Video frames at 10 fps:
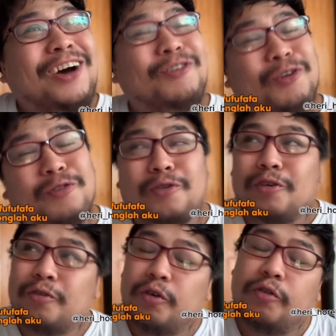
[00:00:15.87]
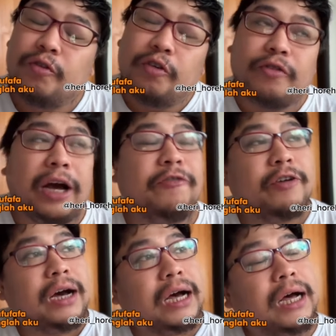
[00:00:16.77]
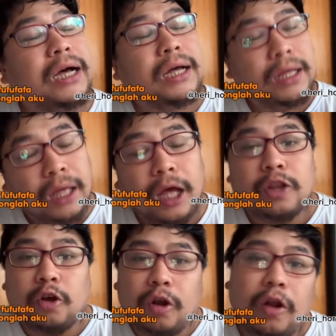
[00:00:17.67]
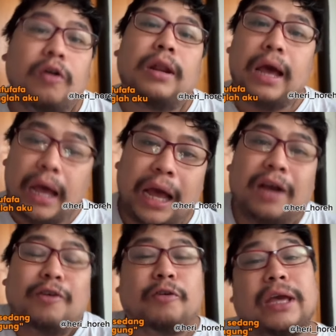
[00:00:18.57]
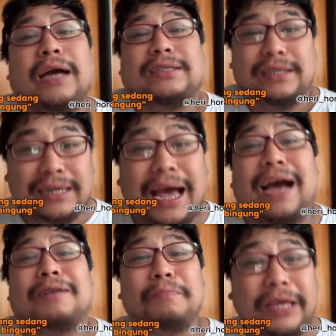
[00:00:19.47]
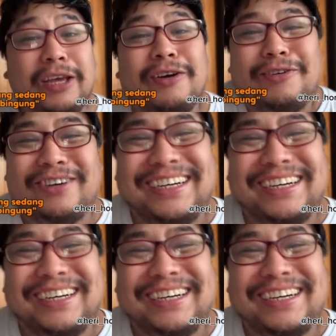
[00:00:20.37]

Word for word: Fufu fufu fafa. Tolonglah aku yang sedang bingung.